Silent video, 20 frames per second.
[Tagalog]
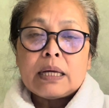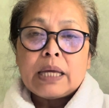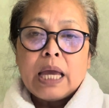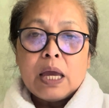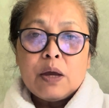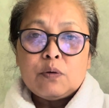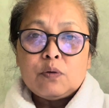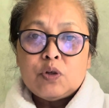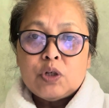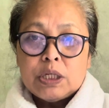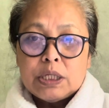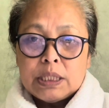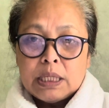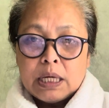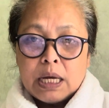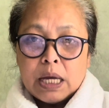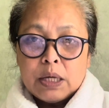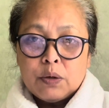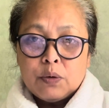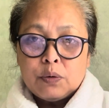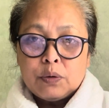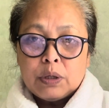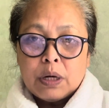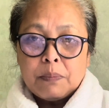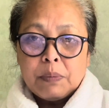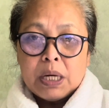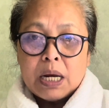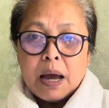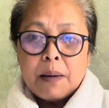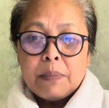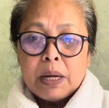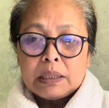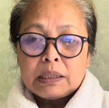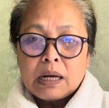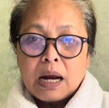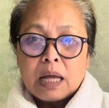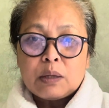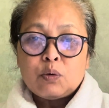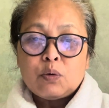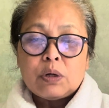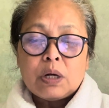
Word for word: KOGC ngayon na minamaltrato